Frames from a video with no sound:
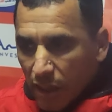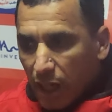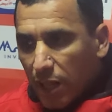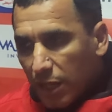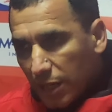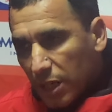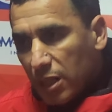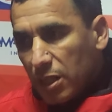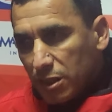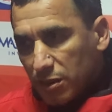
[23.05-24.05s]
على
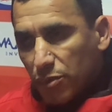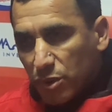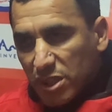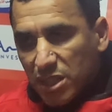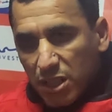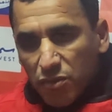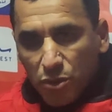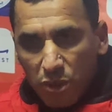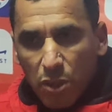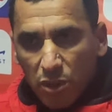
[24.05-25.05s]
الاقل فرصتين في
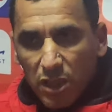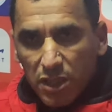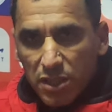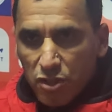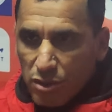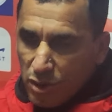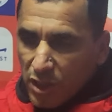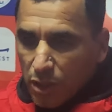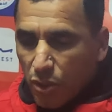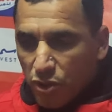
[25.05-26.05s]
الشوط الاول كنا نسجلوا
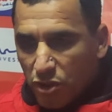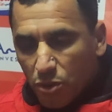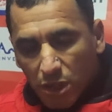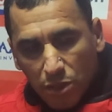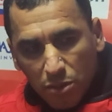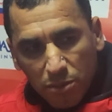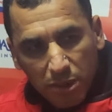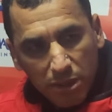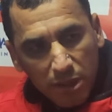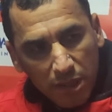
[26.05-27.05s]
كانت تخرج الشوط الاول